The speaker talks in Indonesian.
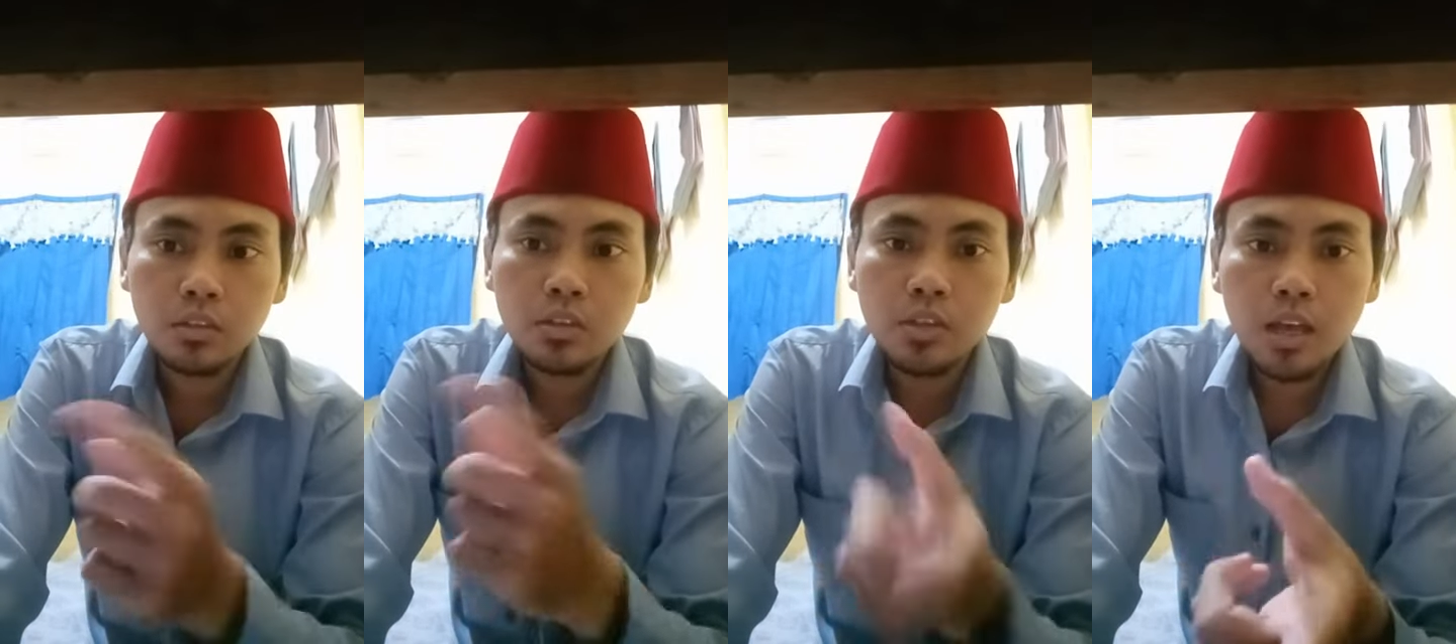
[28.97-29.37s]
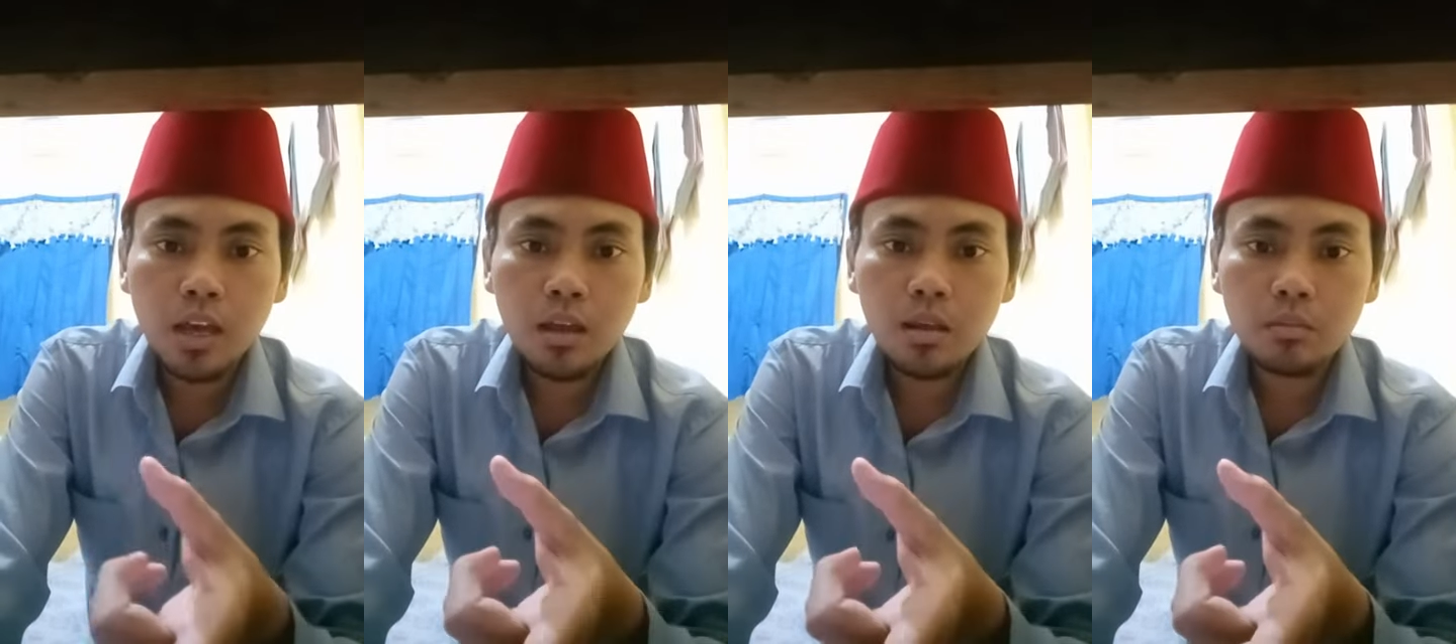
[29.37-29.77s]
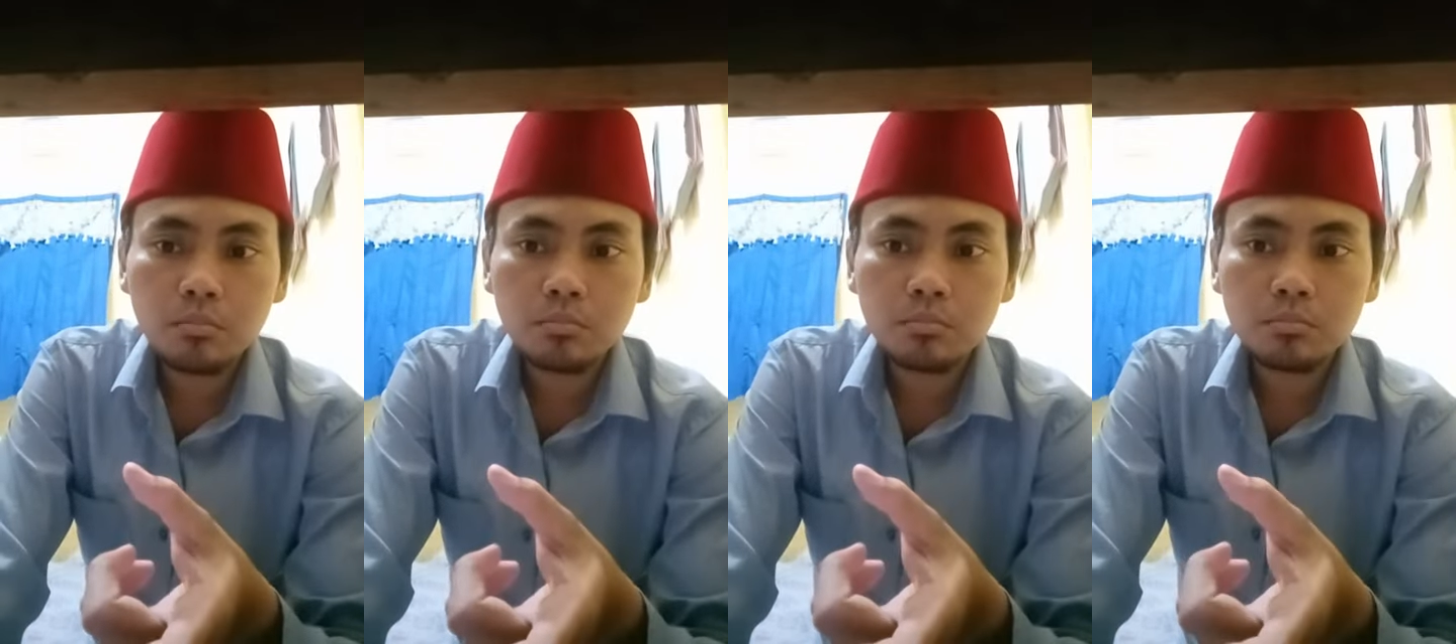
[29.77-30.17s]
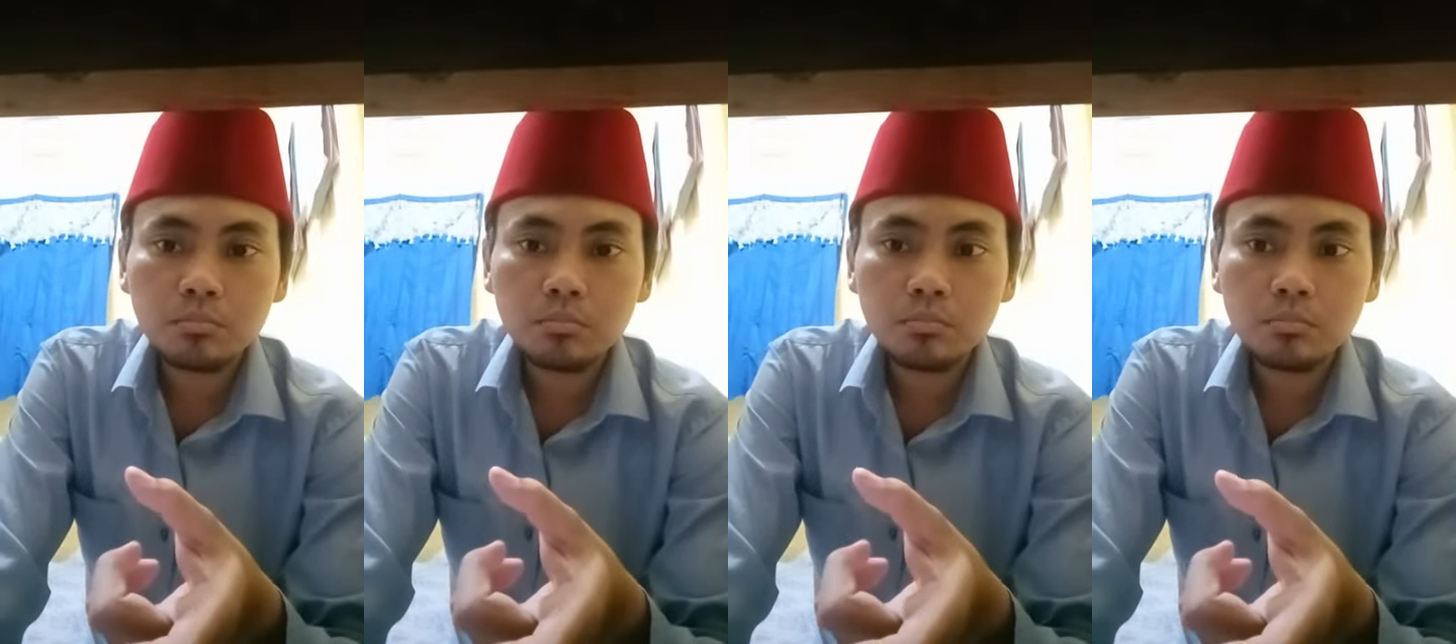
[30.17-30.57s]
Dia
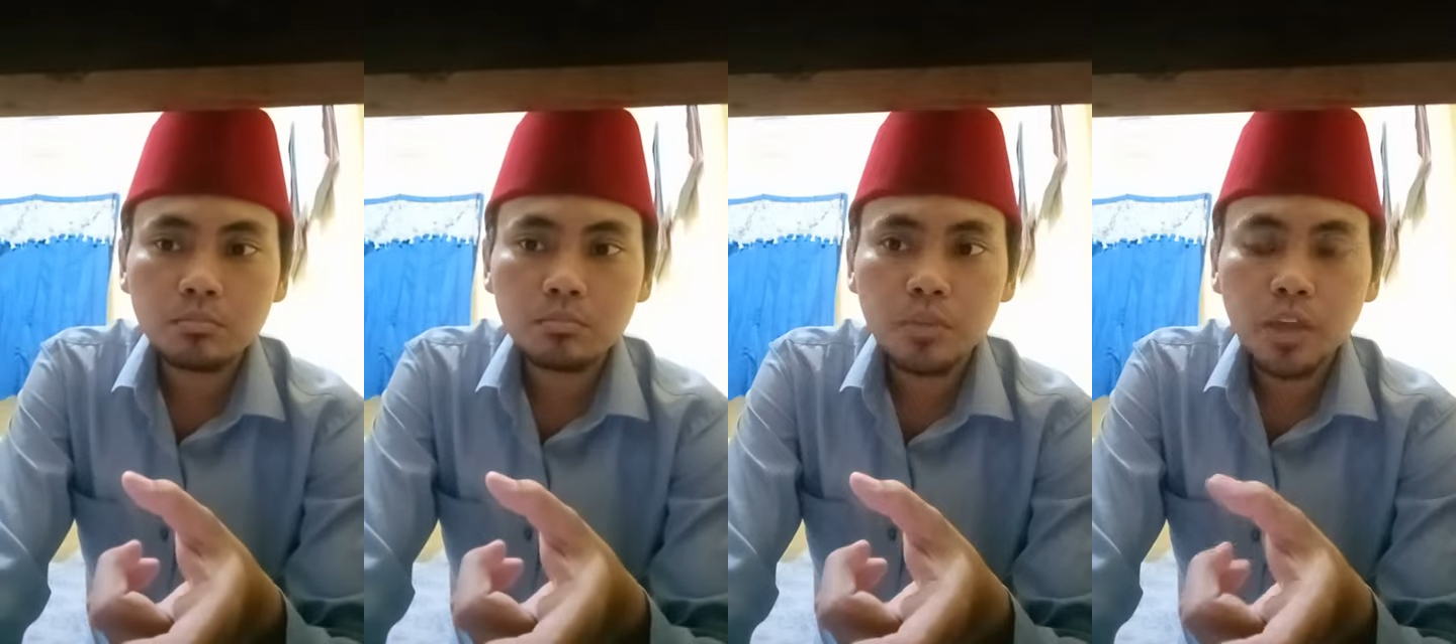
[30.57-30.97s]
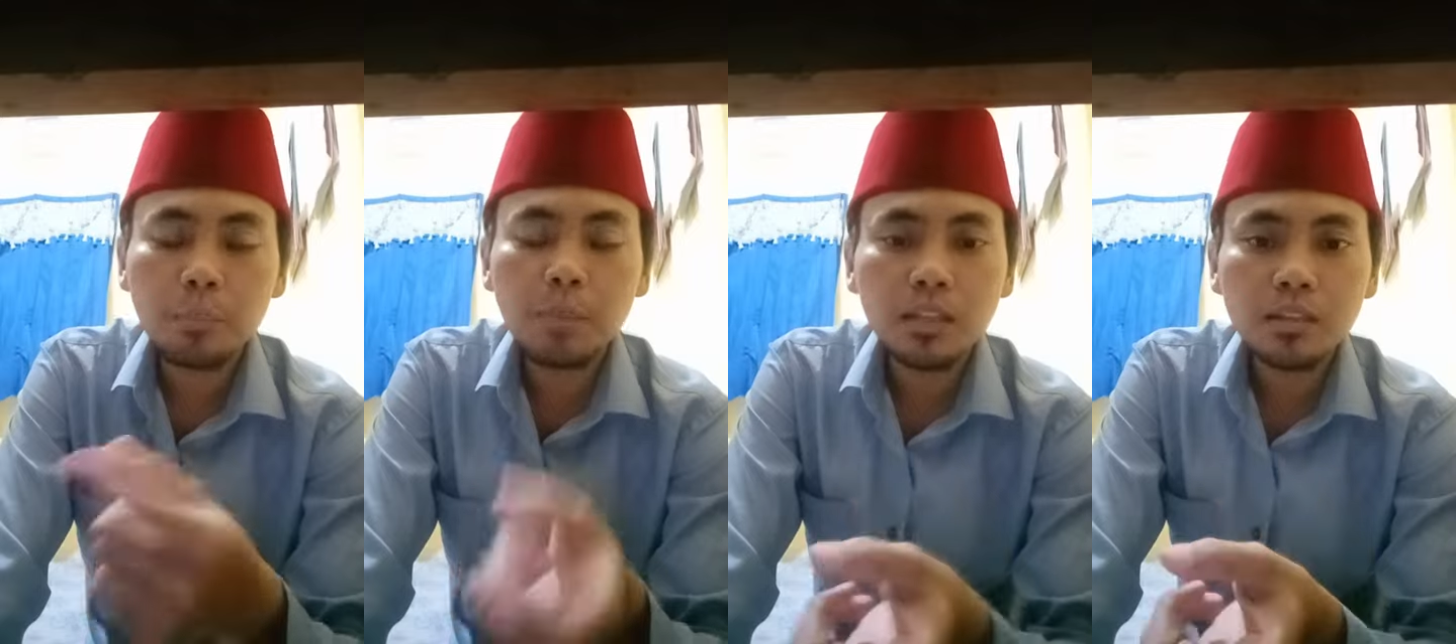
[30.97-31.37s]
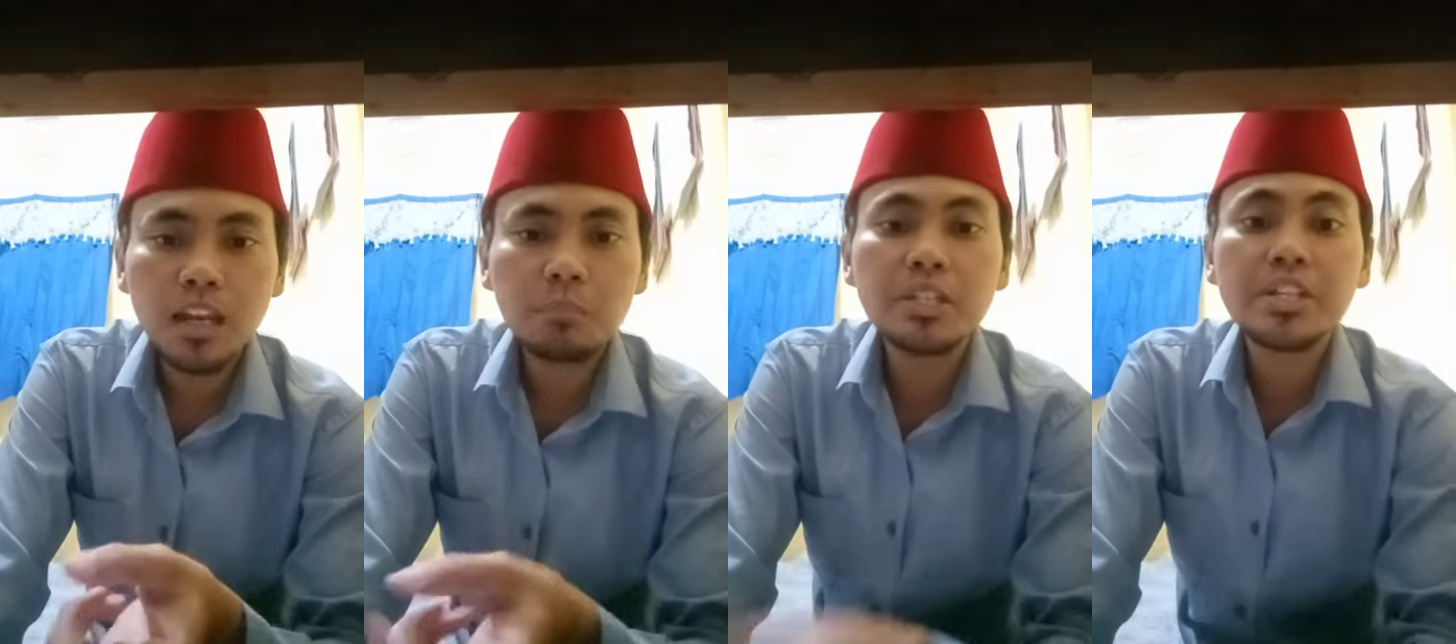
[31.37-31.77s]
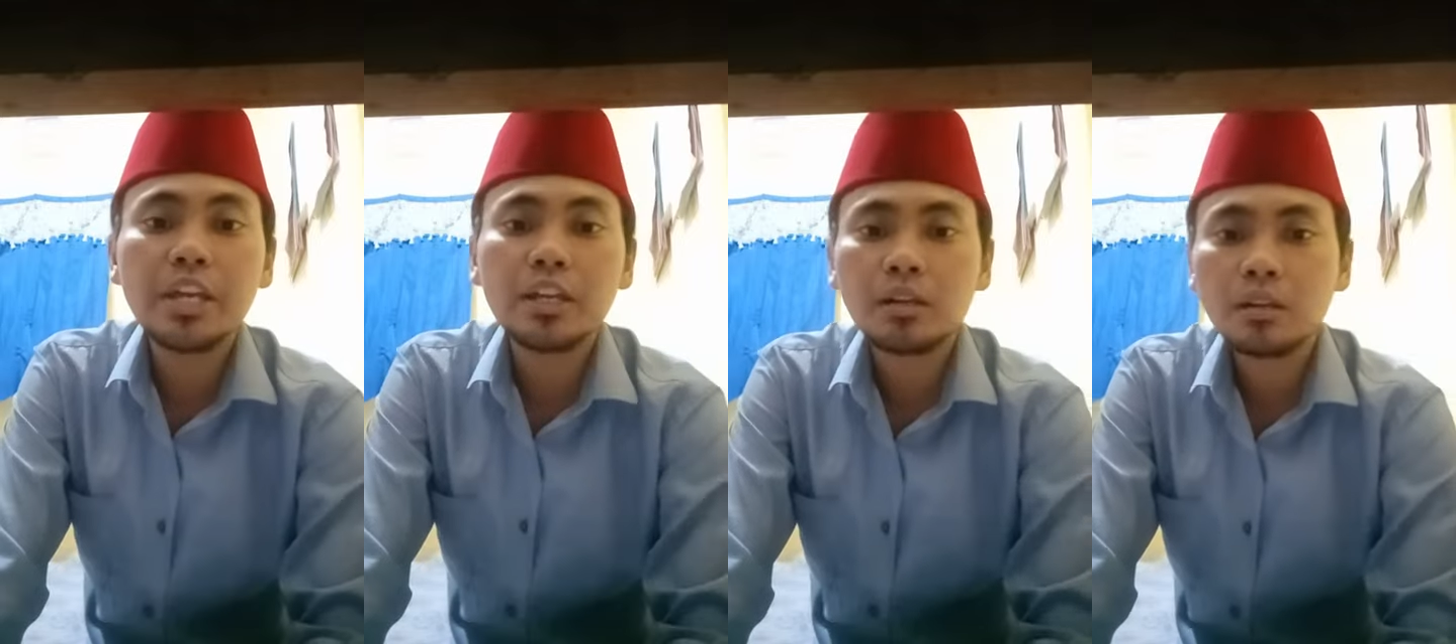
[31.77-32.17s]
hebat dalam
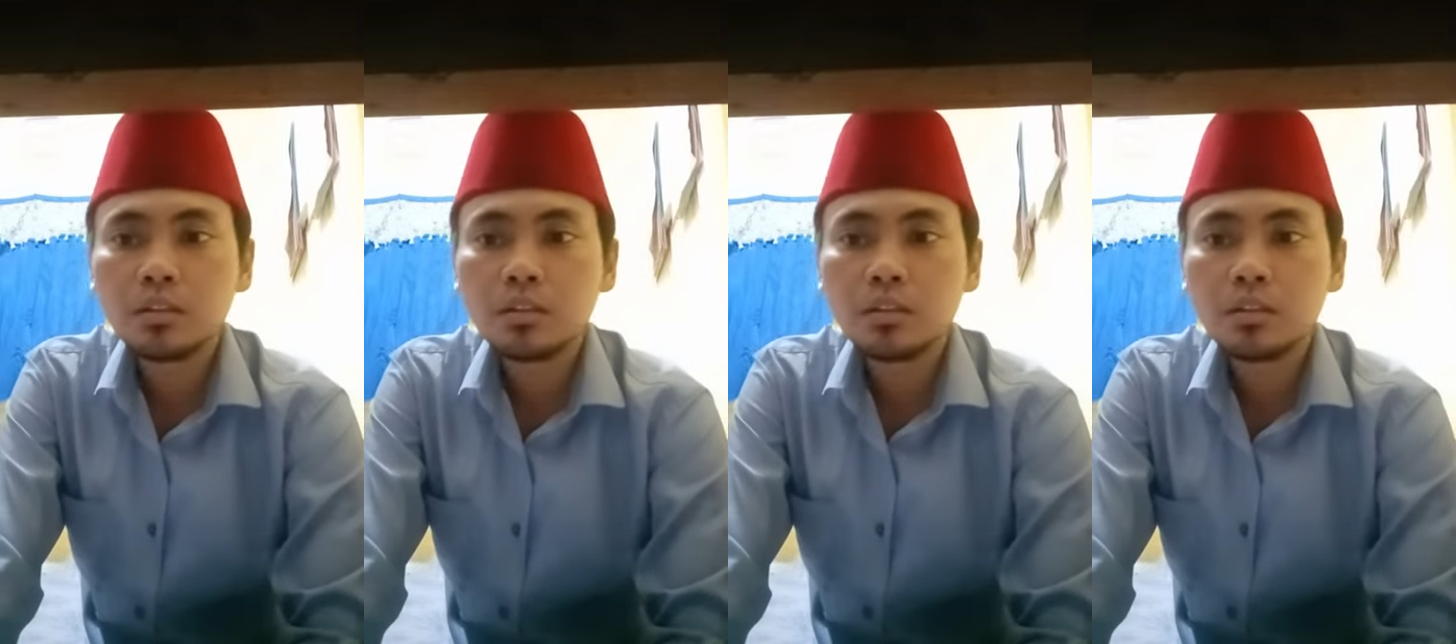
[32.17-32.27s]
bersyair.